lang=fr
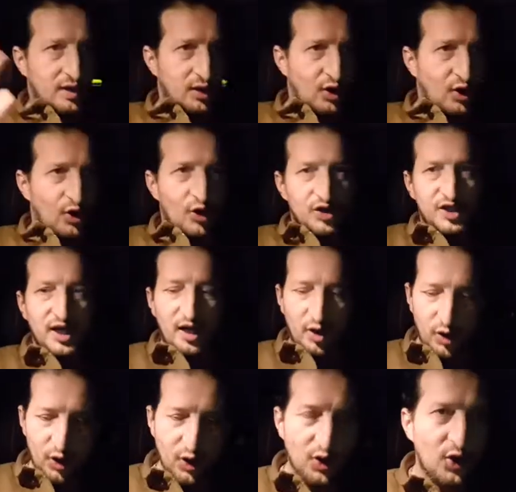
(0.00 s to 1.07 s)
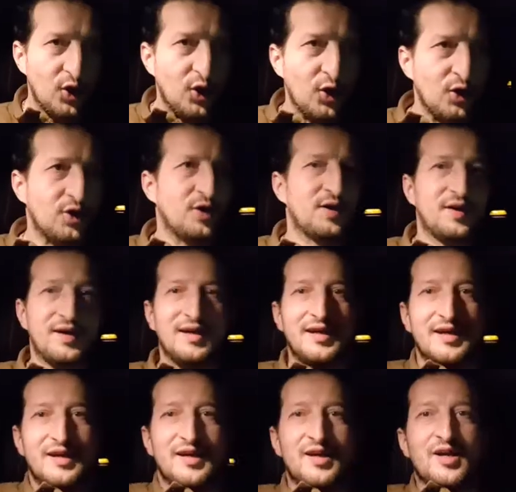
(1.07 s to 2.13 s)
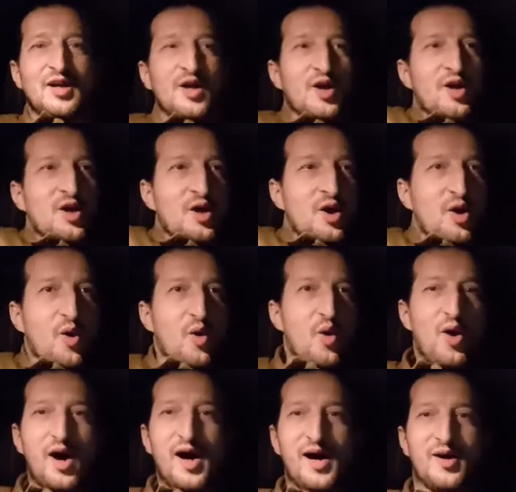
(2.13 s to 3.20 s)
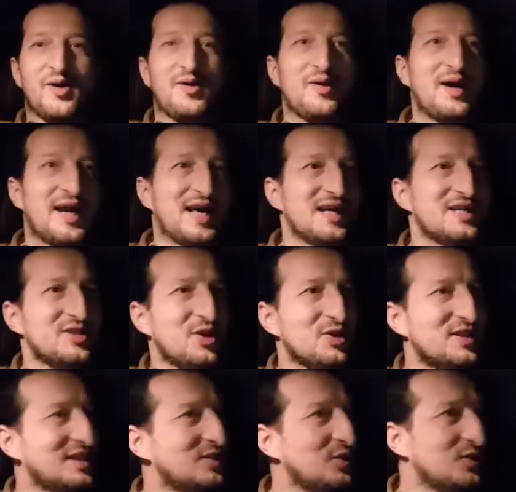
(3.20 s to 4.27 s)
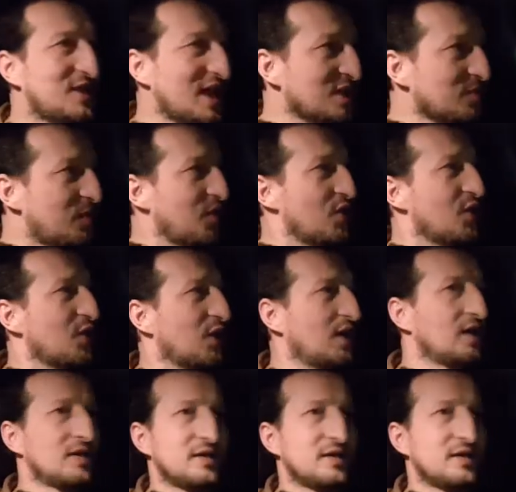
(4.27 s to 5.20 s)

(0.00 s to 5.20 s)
oh, Salut salut Voilà, sortie de Deadpool.